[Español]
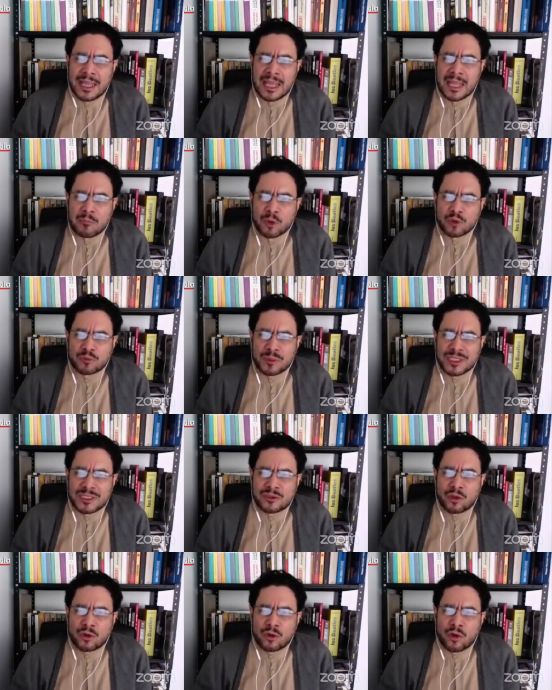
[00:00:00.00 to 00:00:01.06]
Hemos
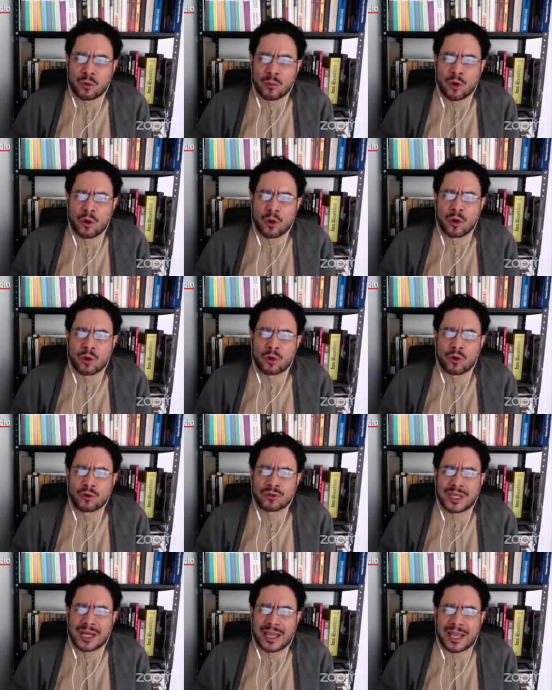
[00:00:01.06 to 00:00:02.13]
visto cómo
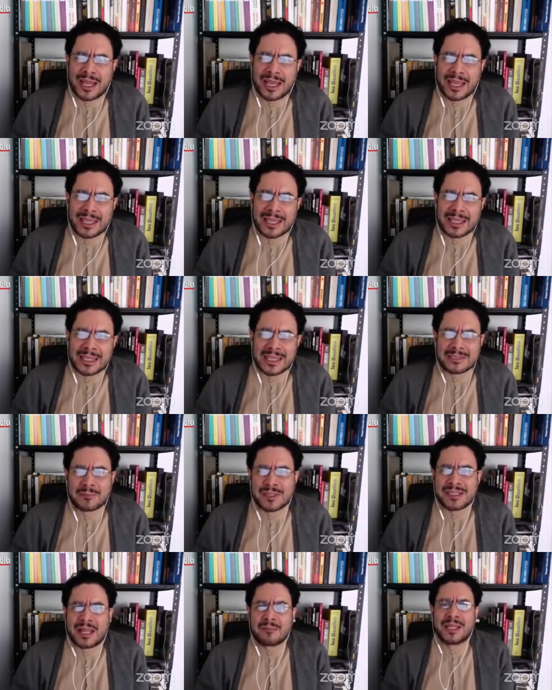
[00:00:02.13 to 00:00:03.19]
contra, eh,
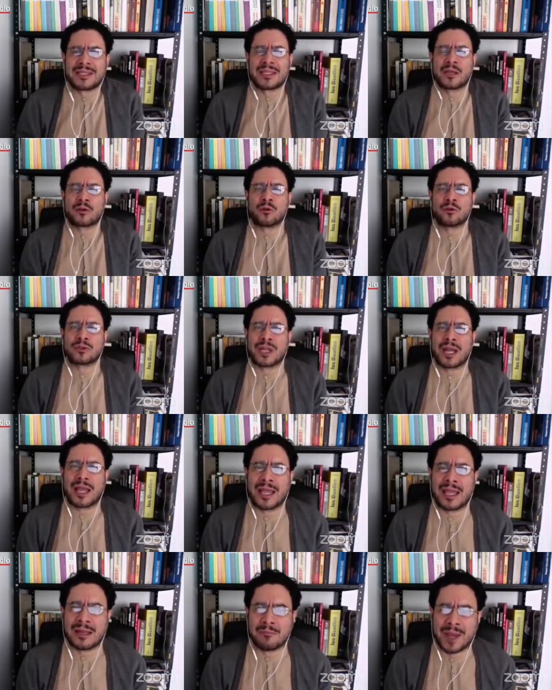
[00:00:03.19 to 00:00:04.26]
especialmente
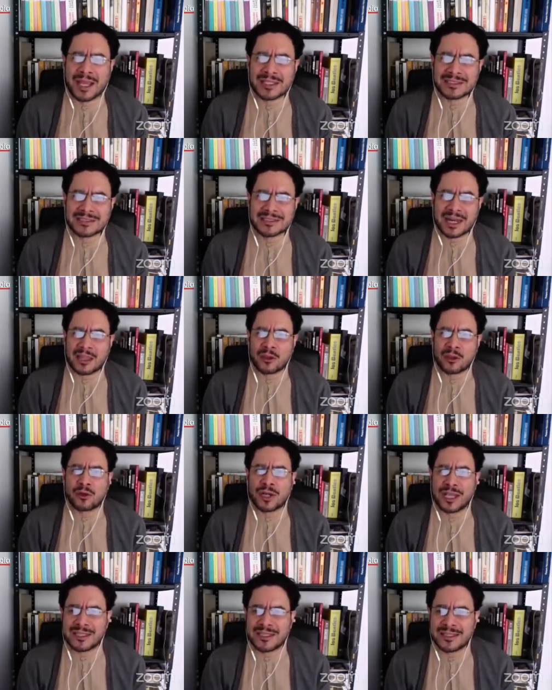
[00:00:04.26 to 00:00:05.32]
contra el magistrado
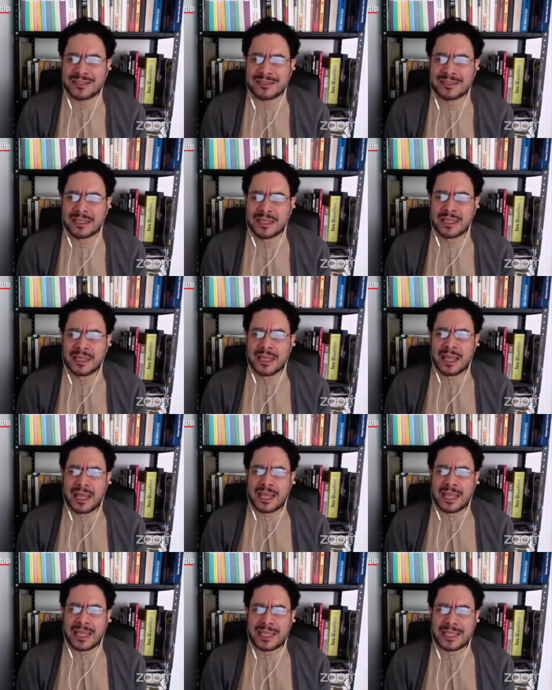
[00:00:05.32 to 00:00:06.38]
Reyes,
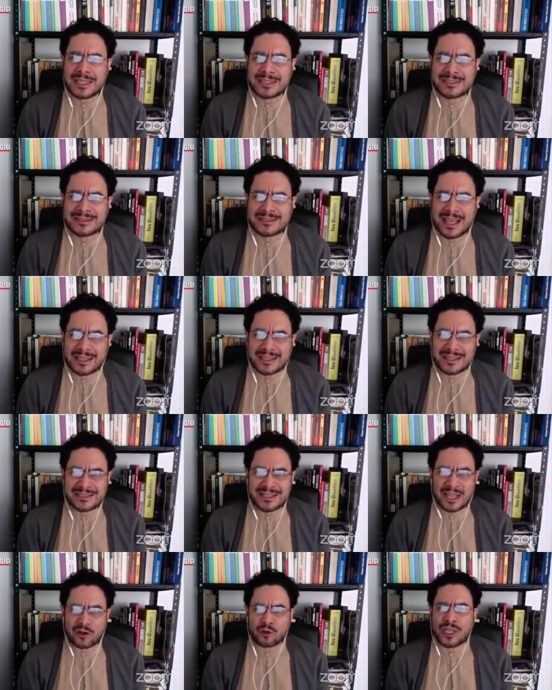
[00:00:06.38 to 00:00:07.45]
eh, se ha
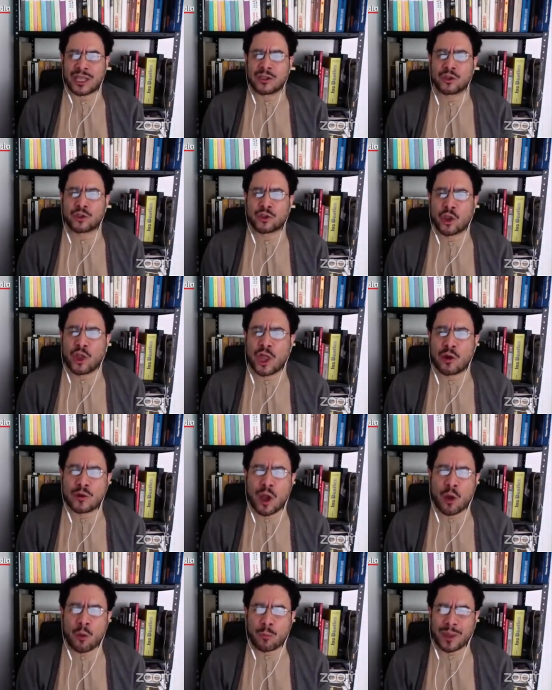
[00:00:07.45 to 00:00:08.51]
desarrollado toda
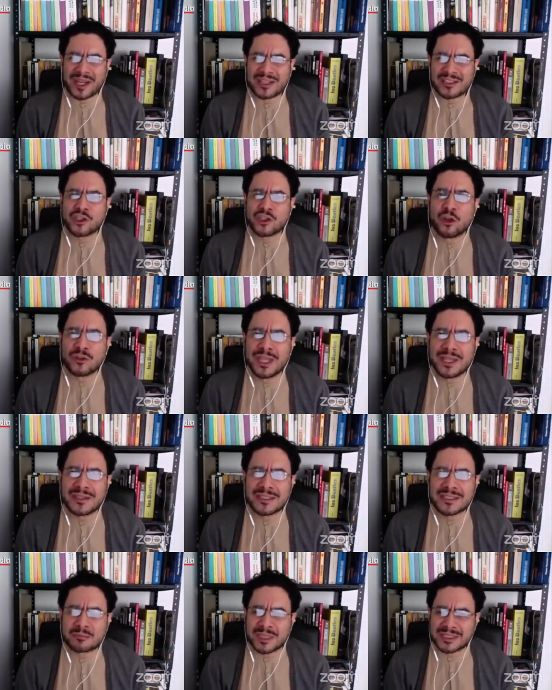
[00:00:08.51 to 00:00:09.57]
una operación de
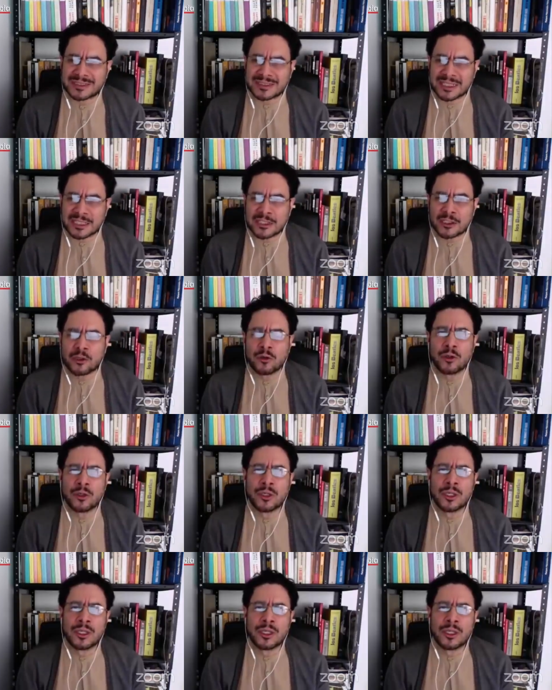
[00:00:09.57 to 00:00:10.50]
desprestigio